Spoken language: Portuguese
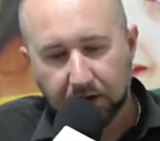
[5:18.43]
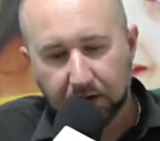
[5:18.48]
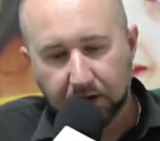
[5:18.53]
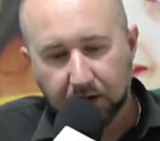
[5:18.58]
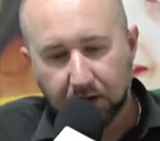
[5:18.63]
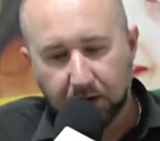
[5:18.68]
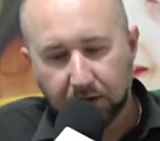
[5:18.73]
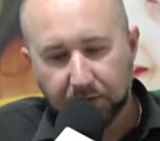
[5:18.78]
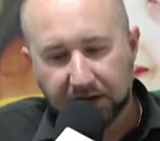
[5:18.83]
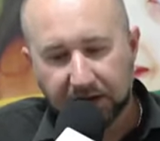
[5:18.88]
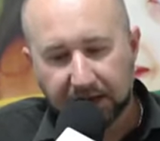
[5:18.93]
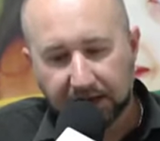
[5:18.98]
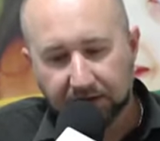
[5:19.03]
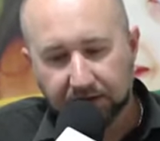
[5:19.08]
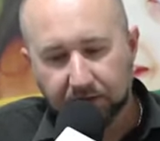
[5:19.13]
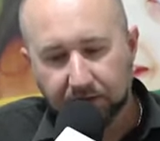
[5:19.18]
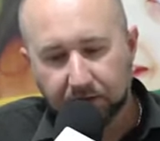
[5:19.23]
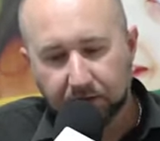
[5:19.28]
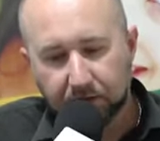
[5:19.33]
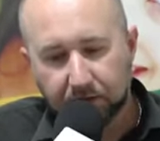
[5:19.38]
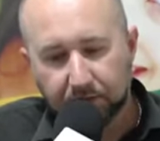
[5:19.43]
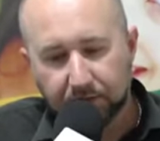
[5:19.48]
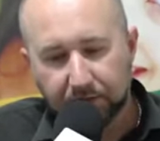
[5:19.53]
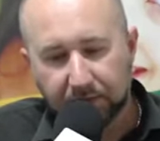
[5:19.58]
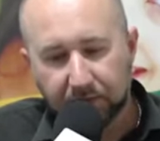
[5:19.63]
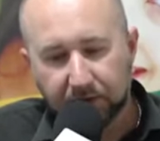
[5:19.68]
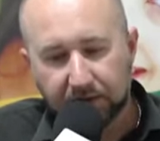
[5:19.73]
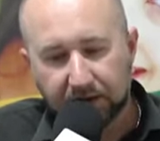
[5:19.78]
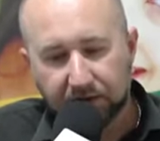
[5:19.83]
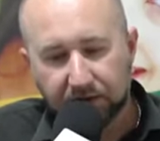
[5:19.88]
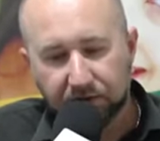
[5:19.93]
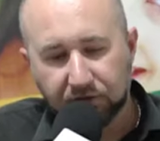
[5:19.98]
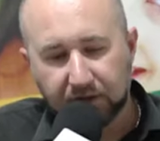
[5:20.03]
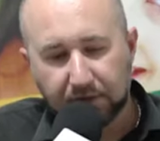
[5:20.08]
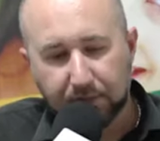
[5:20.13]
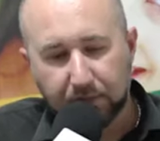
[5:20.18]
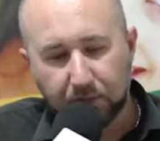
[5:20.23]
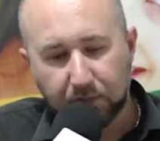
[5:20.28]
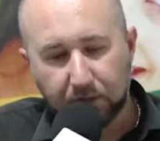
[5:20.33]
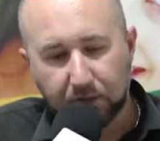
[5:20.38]
Obrigado por este
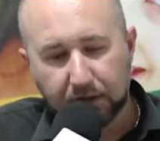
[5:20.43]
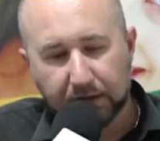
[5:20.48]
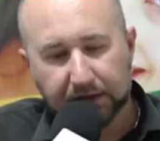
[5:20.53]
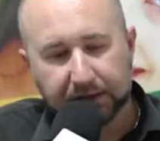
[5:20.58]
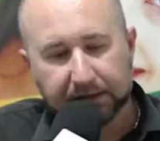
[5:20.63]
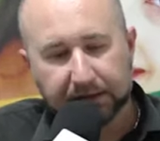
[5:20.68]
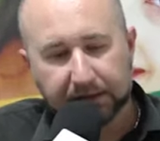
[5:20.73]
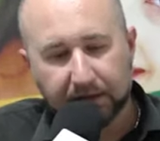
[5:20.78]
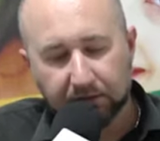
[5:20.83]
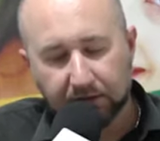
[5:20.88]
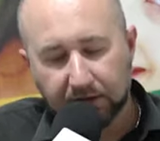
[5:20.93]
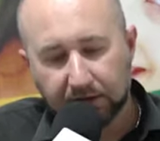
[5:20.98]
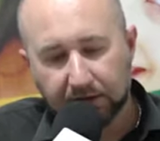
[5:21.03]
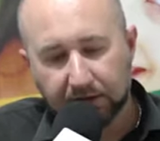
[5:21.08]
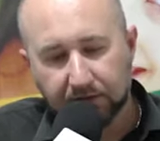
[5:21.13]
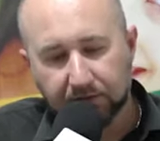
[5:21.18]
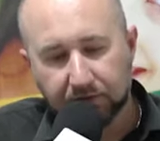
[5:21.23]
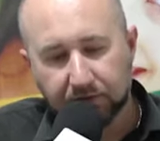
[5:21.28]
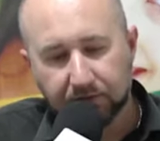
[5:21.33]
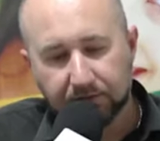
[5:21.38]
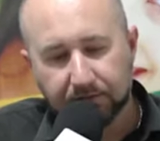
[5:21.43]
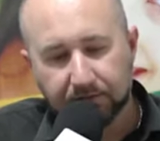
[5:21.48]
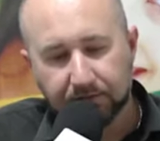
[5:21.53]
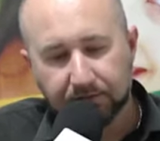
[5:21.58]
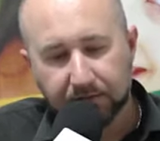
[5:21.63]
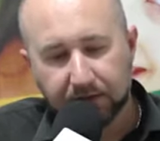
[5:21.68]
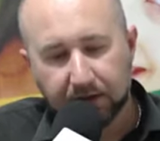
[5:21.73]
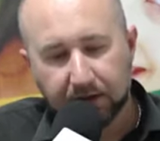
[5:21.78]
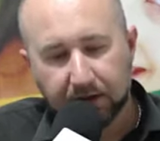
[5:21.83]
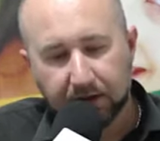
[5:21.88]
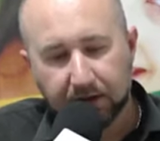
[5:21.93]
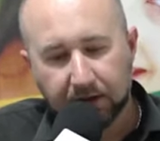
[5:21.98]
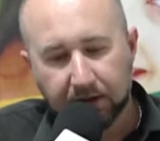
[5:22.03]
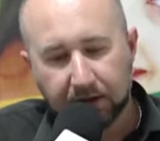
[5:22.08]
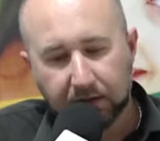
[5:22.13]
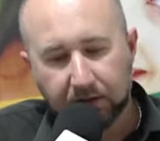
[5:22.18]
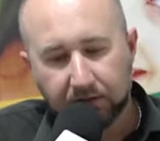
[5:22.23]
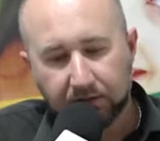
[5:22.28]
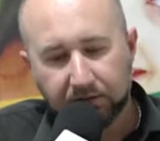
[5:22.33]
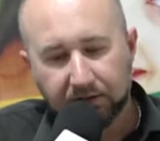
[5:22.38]
amor tão grande.
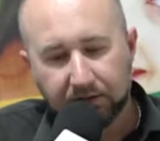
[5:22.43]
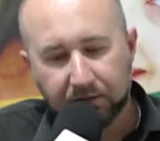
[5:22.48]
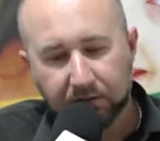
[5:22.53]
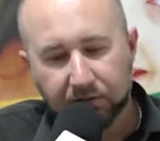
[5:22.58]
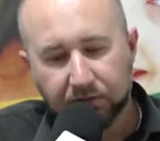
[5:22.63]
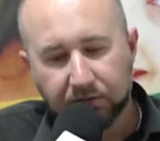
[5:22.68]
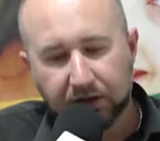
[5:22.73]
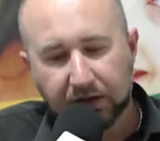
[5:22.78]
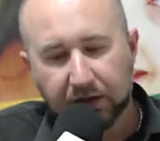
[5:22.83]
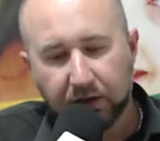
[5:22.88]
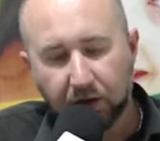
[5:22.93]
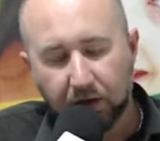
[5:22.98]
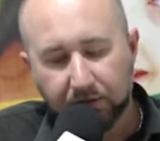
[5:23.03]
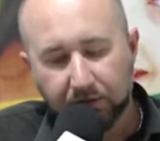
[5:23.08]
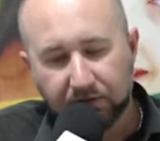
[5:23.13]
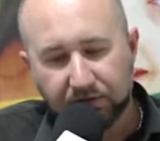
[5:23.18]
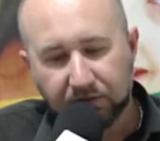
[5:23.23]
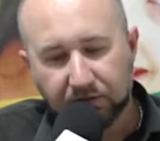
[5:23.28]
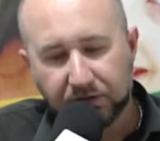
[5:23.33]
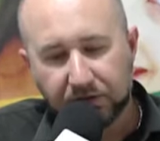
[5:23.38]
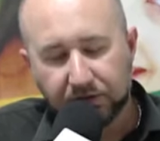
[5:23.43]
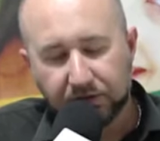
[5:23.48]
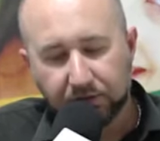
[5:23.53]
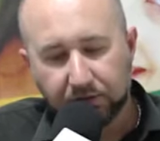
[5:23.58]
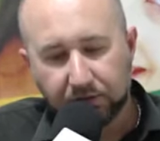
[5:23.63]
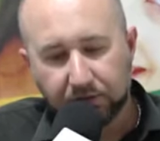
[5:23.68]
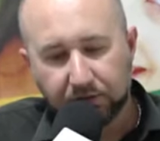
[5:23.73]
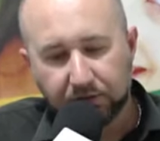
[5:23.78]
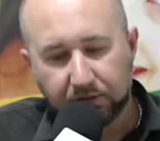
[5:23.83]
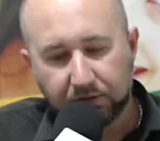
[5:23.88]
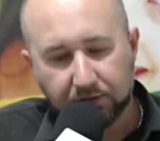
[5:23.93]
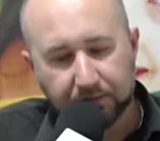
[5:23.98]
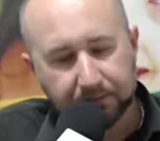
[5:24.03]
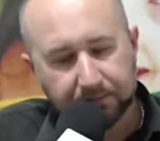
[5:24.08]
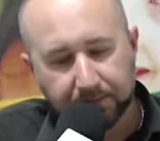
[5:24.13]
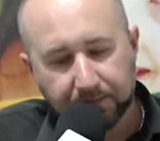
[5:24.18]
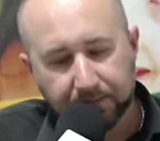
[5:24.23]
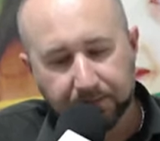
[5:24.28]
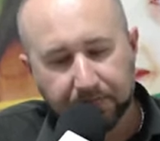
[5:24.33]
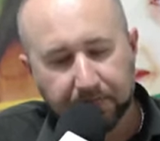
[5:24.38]
Louvemos-te em nome de Jesus.
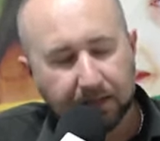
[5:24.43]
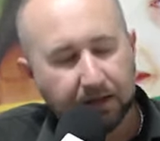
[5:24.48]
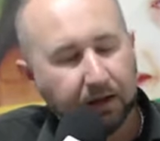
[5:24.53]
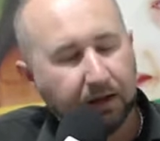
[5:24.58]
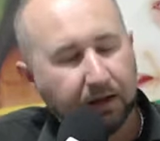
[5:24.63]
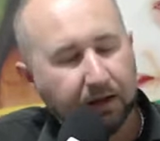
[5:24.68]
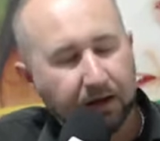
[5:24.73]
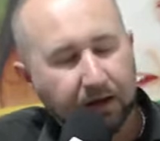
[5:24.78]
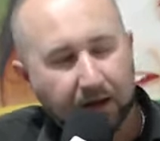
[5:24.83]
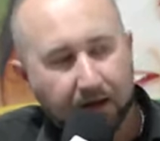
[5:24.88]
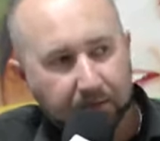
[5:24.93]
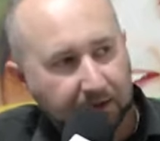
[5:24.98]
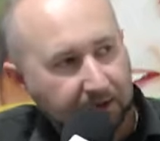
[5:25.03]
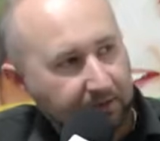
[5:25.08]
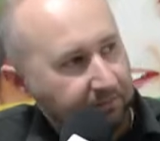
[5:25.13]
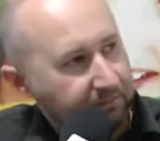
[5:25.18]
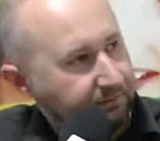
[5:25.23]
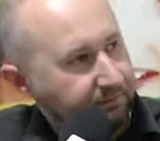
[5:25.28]
Amém.